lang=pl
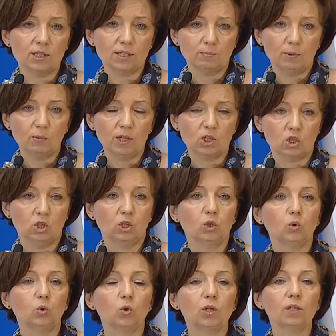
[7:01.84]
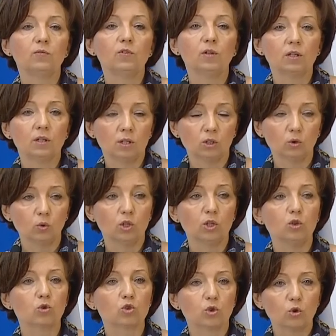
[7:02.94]
Społecznych, który, y, który
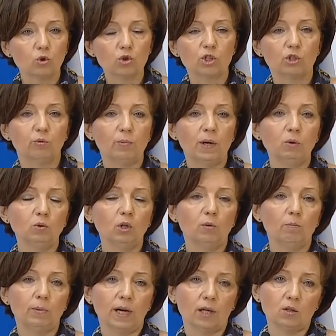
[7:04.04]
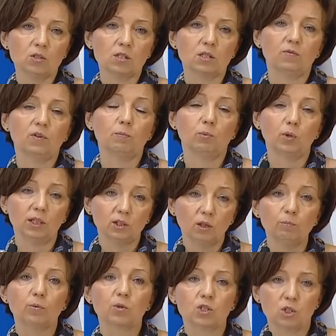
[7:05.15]
już ruszył pełną parą z wypłatą
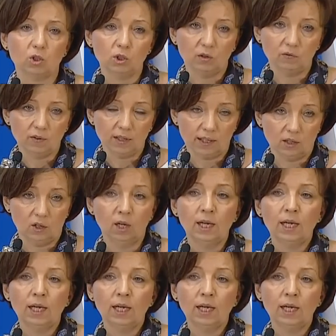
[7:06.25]
postojowego.